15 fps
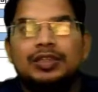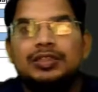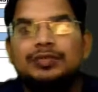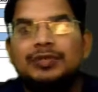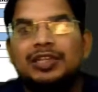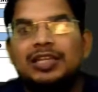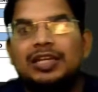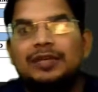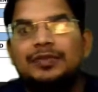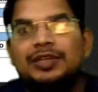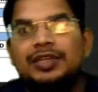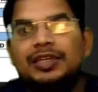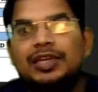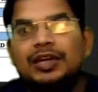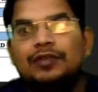मतलब
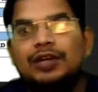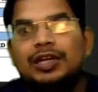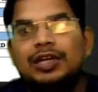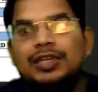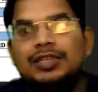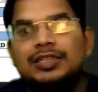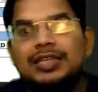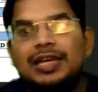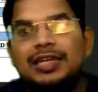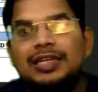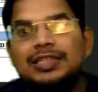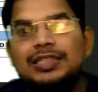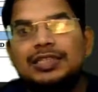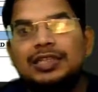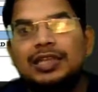ये क्या हुआ कि
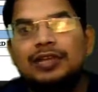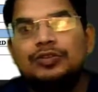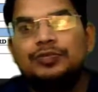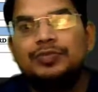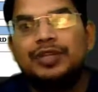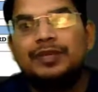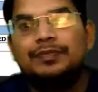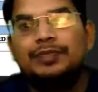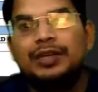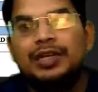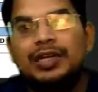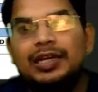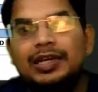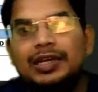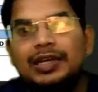साइंस का जो पेपर
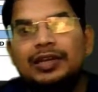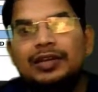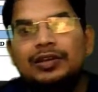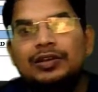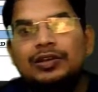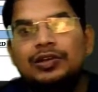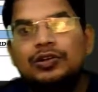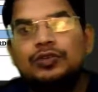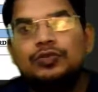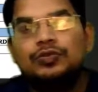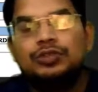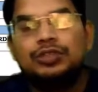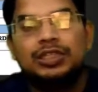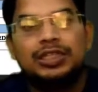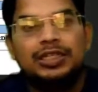है
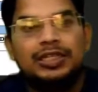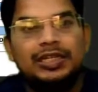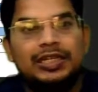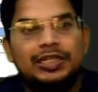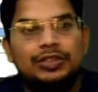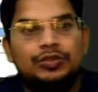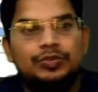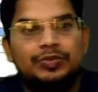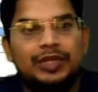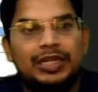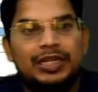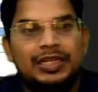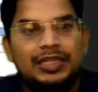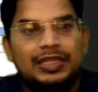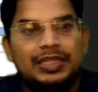उसकी डेट जो
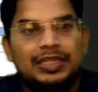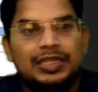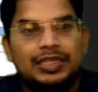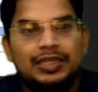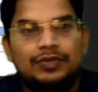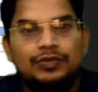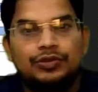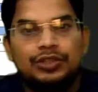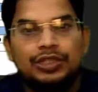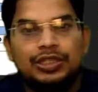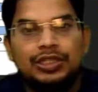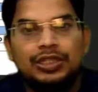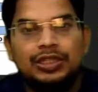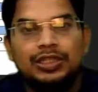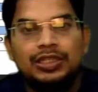पहले थी वो थी
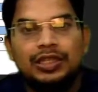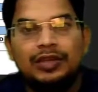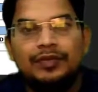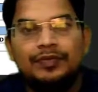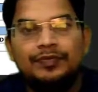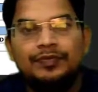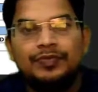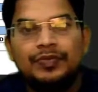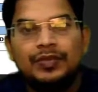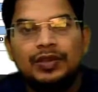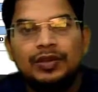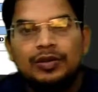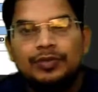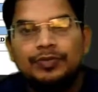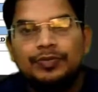कितनी
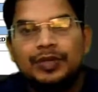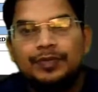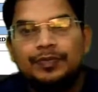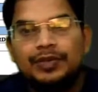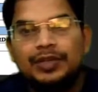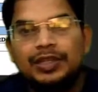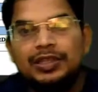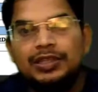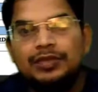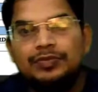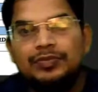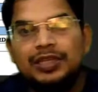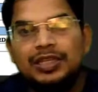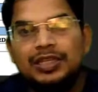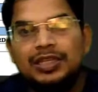फिफ्टीनथ
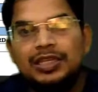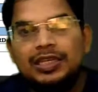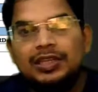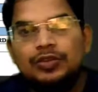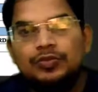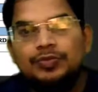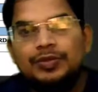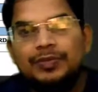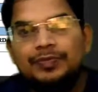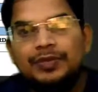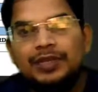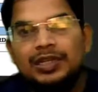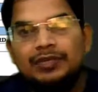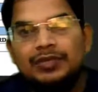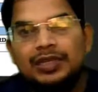में थी तो
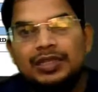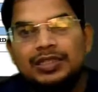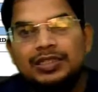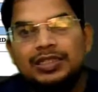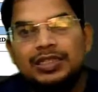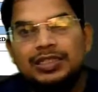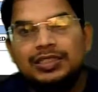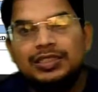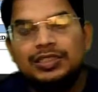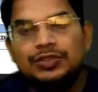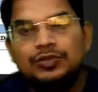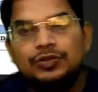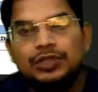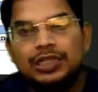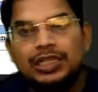फिफ्टीन मे से चेंज
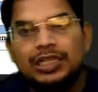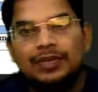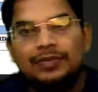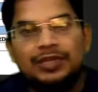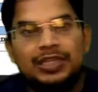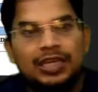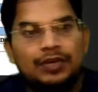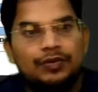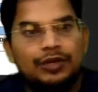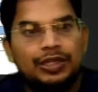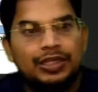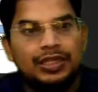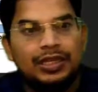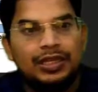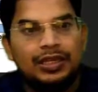होकर के अभी क्या हो
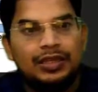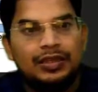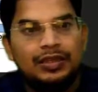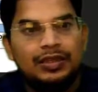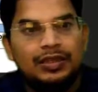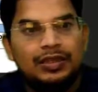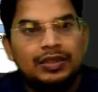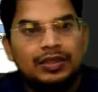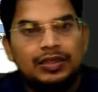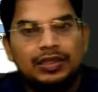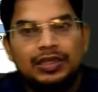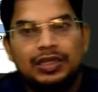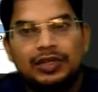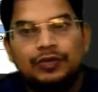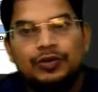गई है
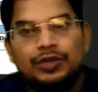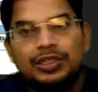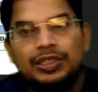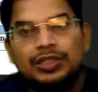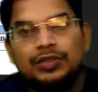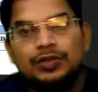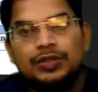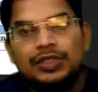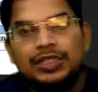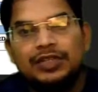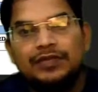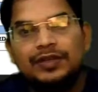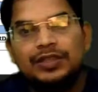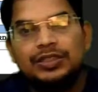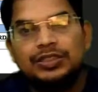ये है हो गई है
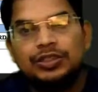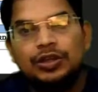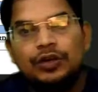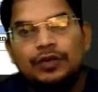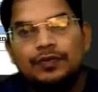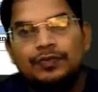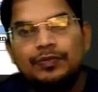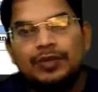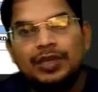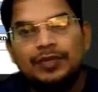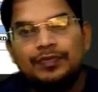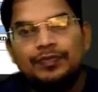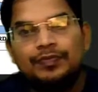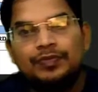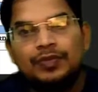ट्वेंटी फर्स्ट ऑफ मे
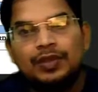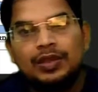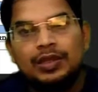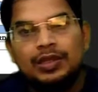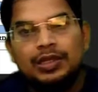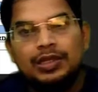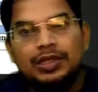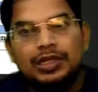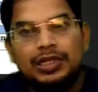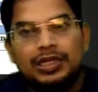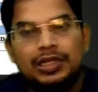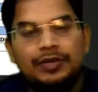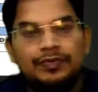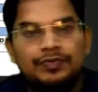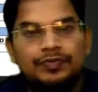ठीक है